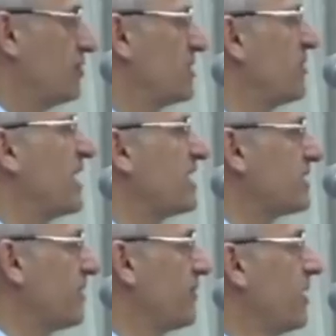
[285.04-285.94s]
То есть
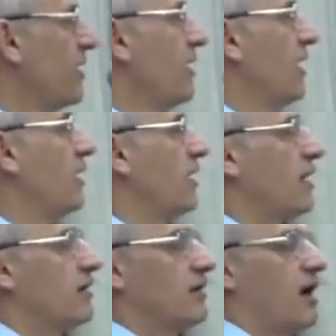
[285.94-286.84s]
бесполезно.
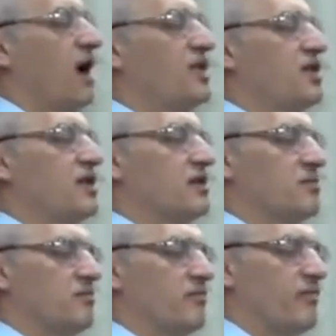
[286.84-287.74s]
Она
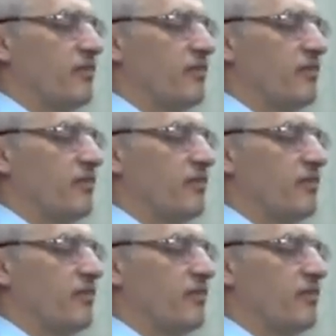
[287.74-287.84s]
один,